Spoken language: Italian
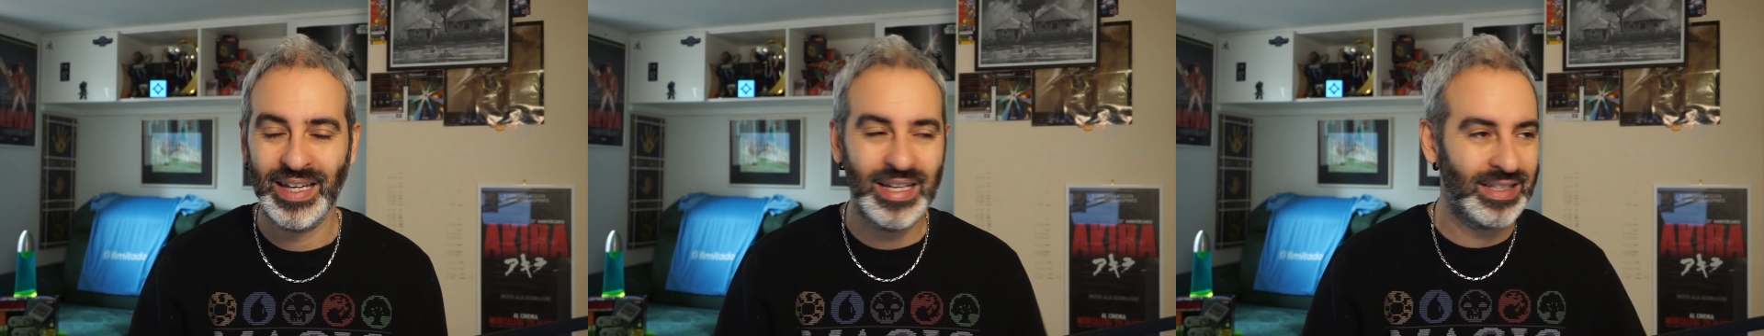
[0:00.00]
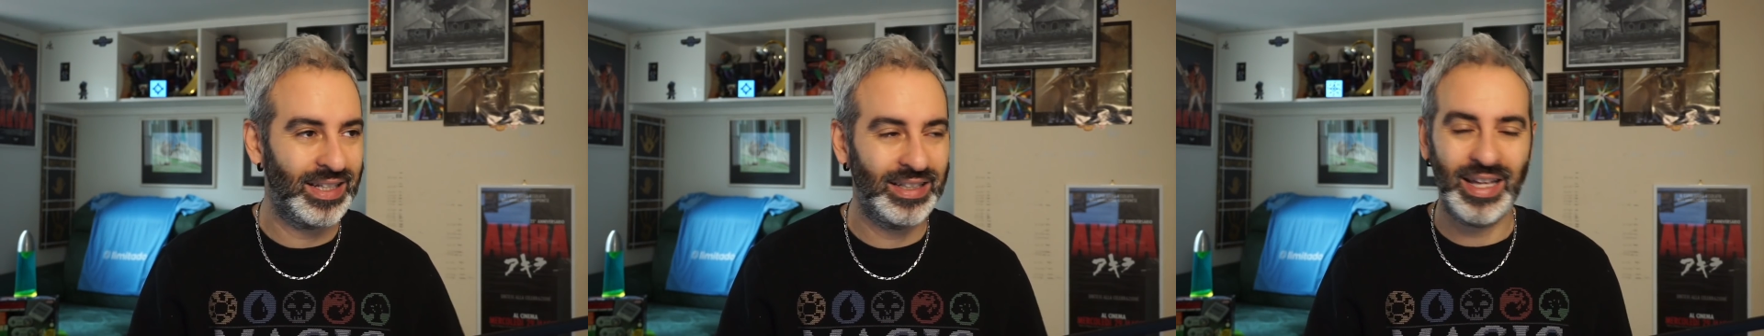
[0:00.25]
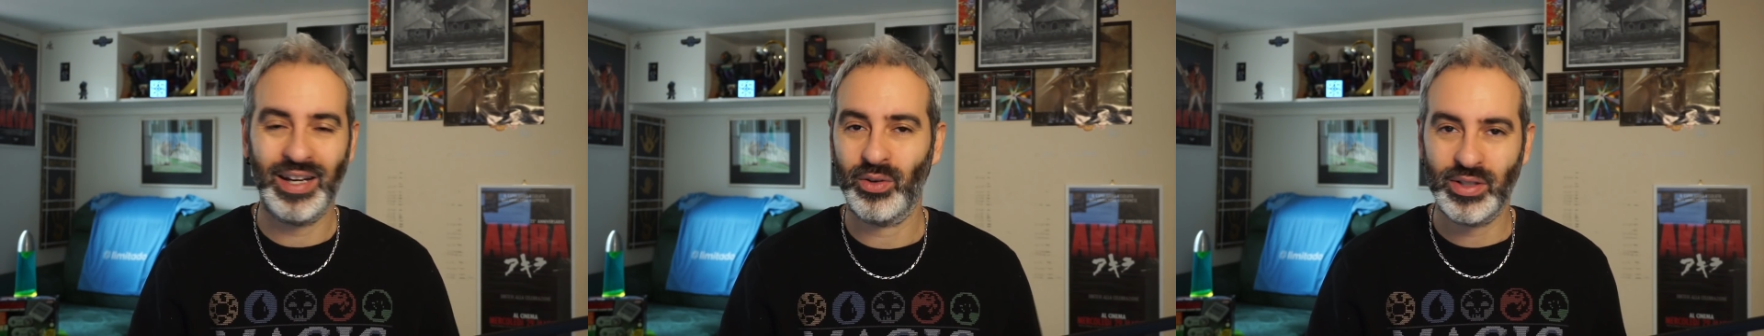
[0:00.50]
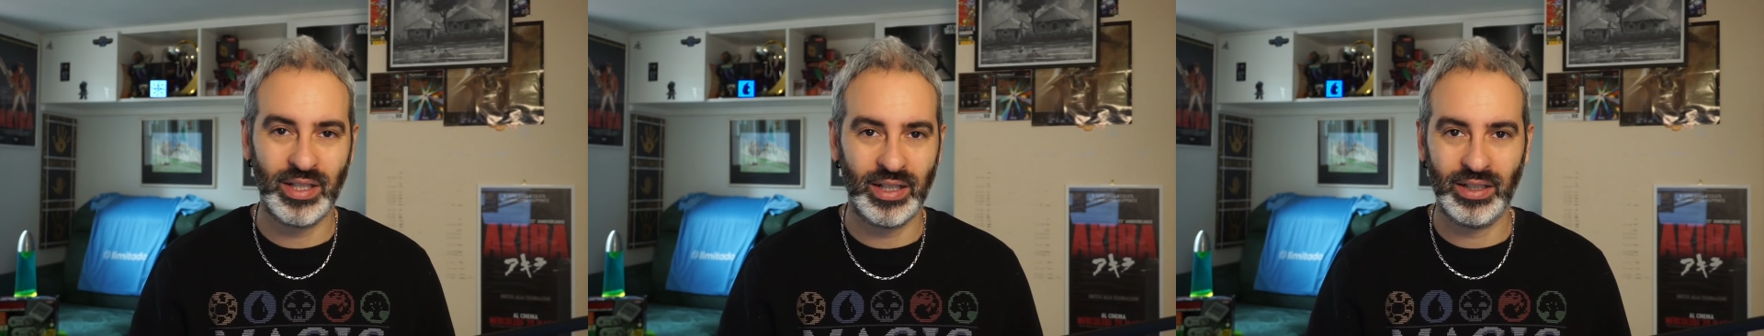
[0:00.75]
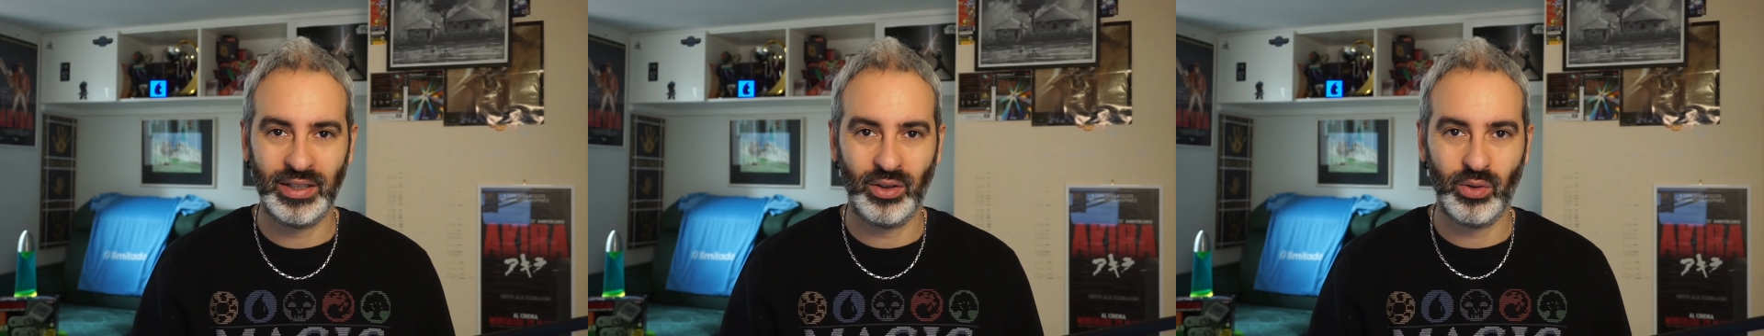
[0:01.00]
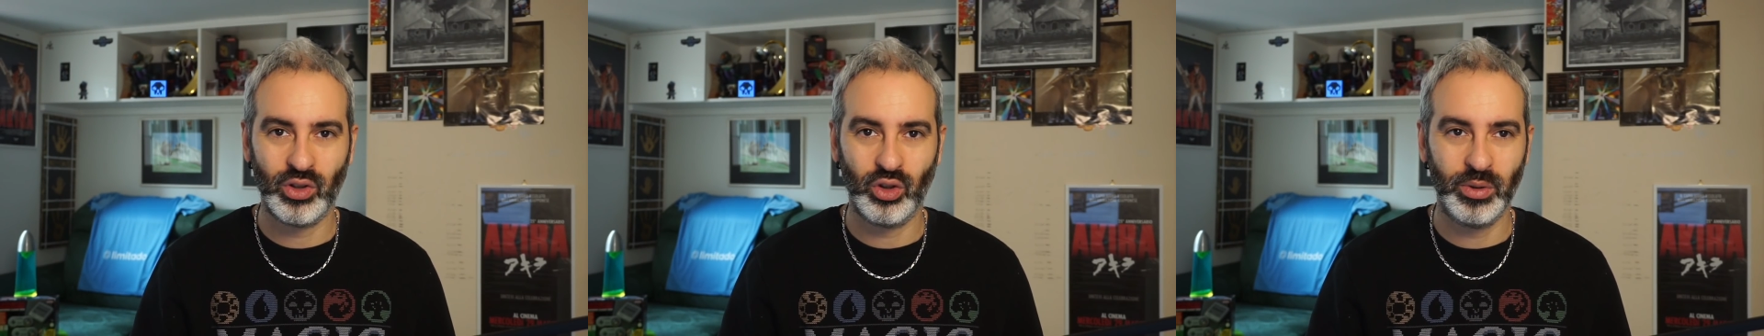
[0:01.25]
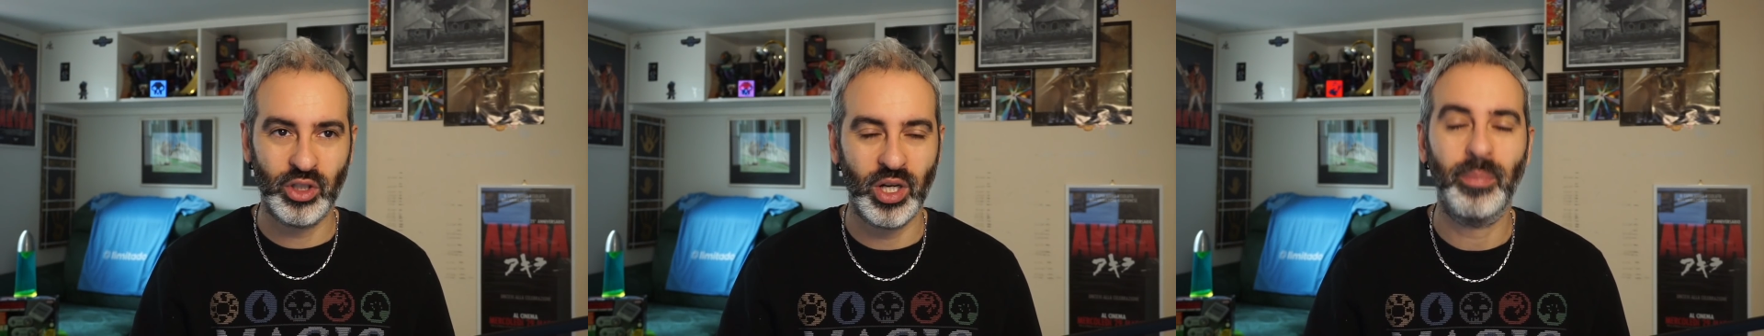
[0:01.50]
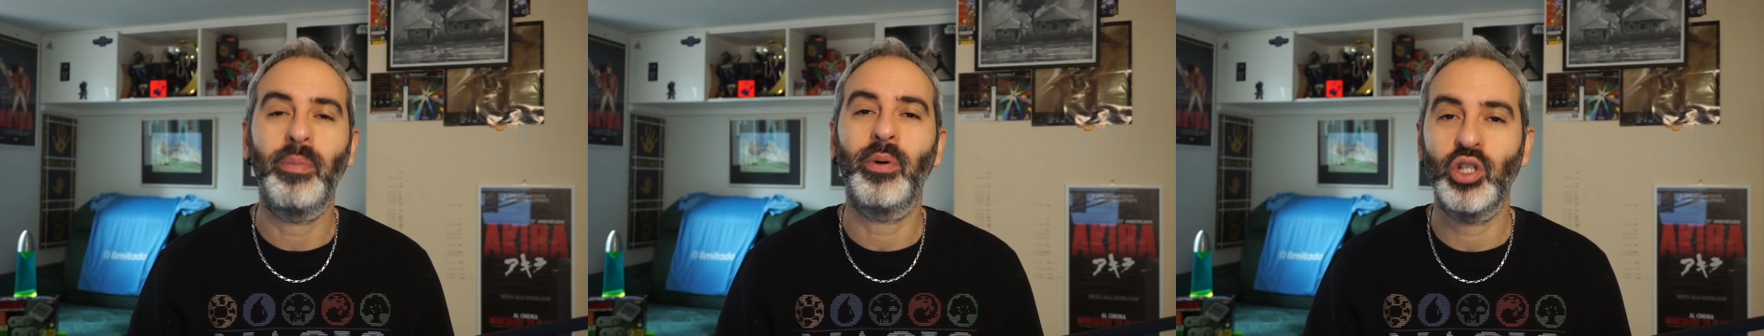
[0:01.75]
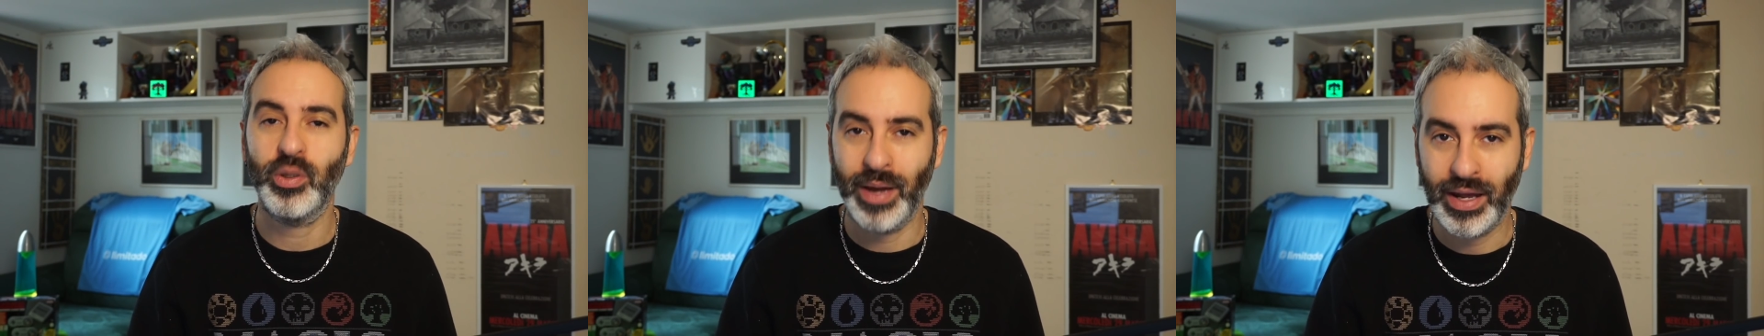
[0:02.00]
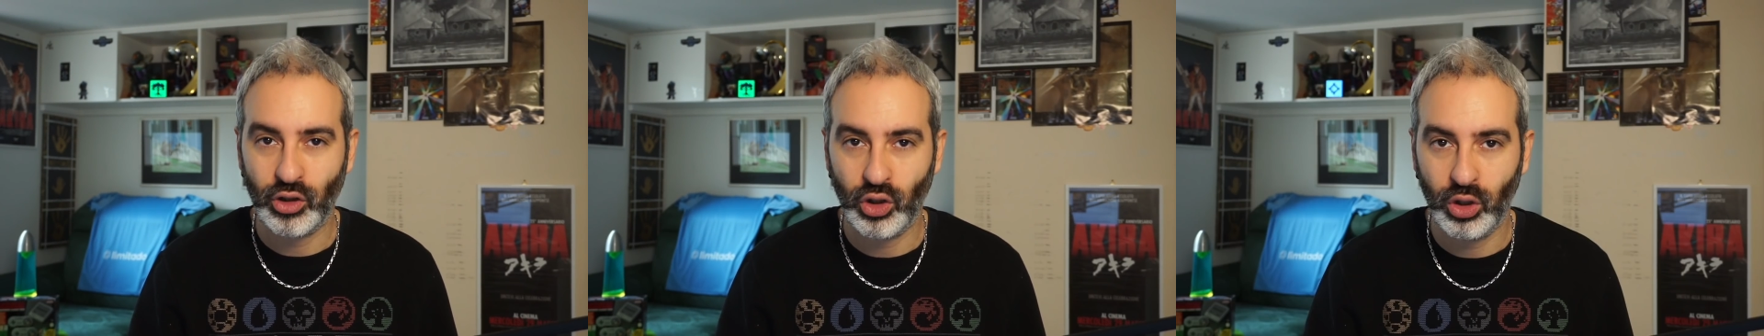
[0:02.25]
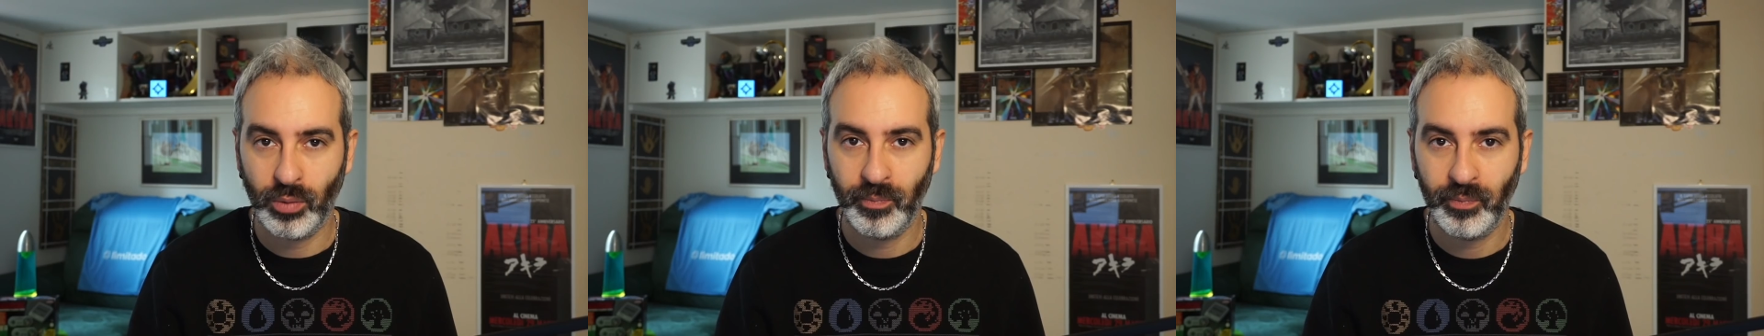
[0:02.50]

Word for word: sai dare questa carta in questo matchup e poi ci perdono